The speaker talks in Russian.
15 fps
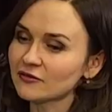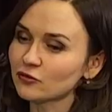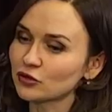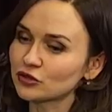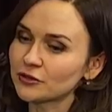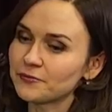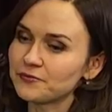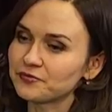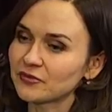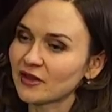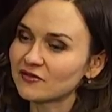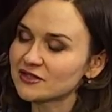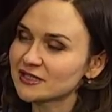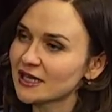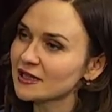вот,
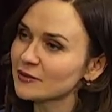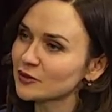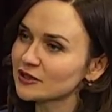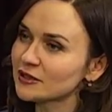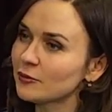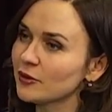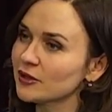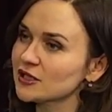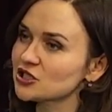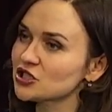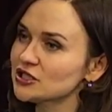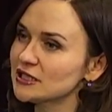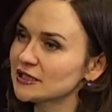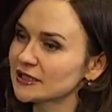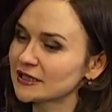в целом это
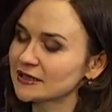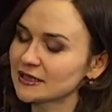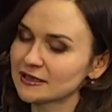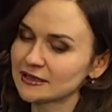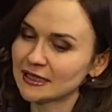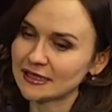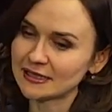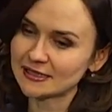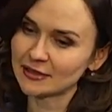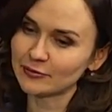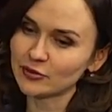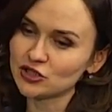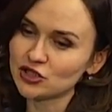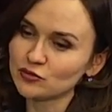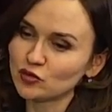положительная тенденция.
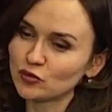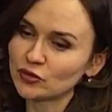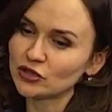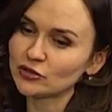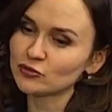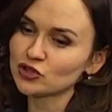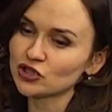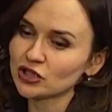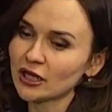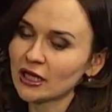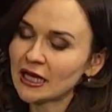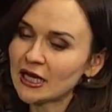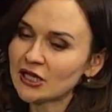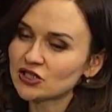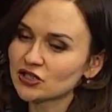Почему? Почему? Потому что
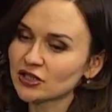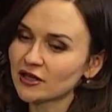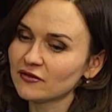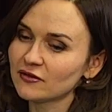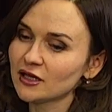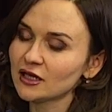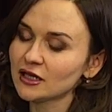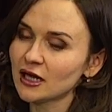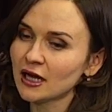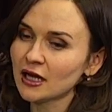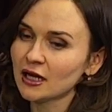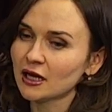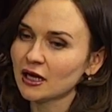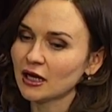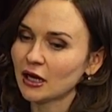человек,
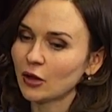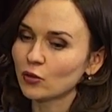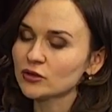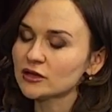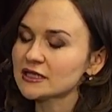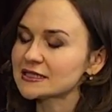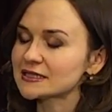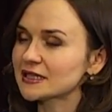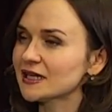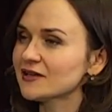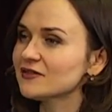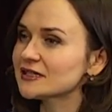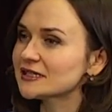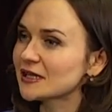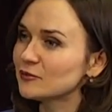а, он
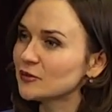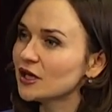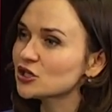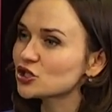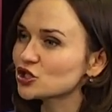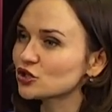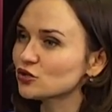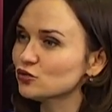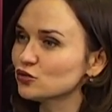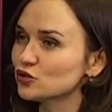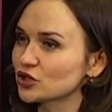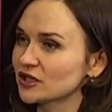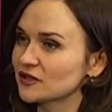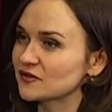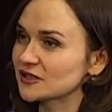настраивается меньше
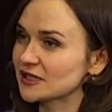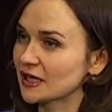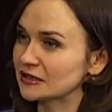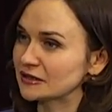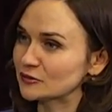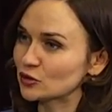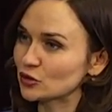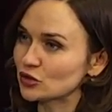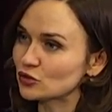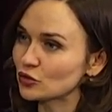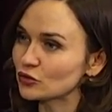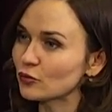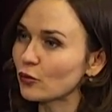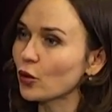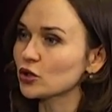кушать в целом, то есть
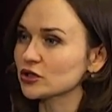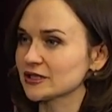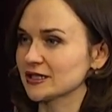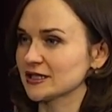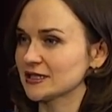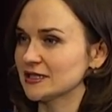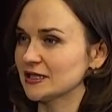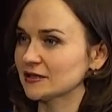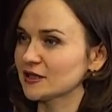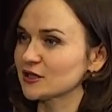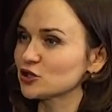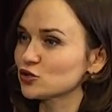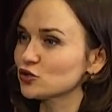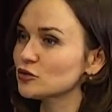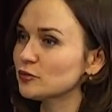он порции
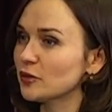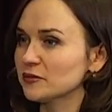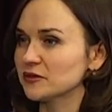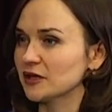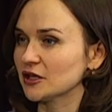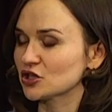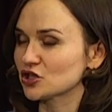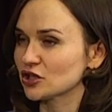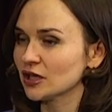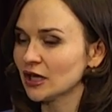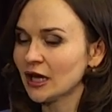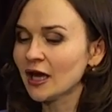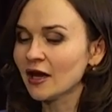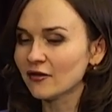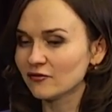делает чуть поменьше.
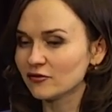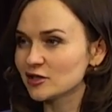В